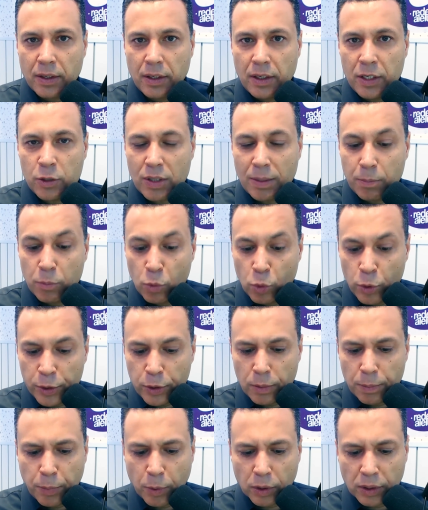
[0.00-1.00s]
Isso é
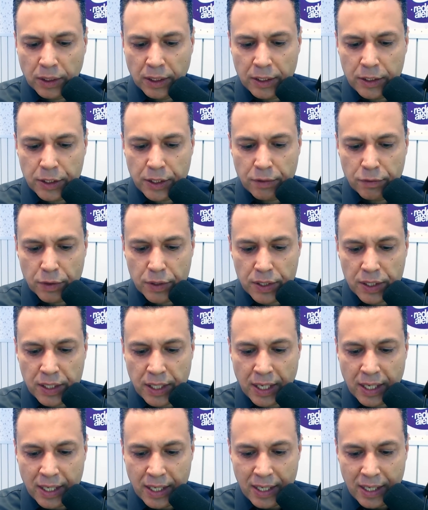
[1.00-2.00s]
muito importante que
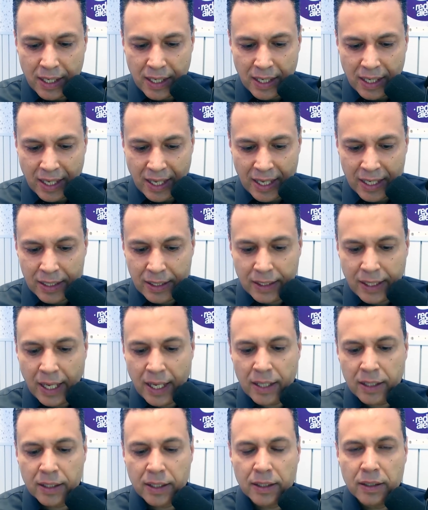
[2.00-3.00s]
você
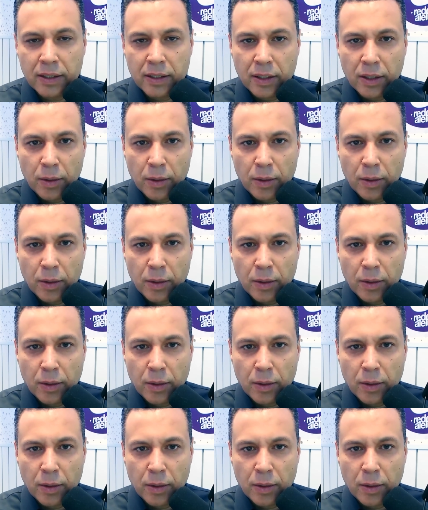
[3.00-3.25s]
entenda,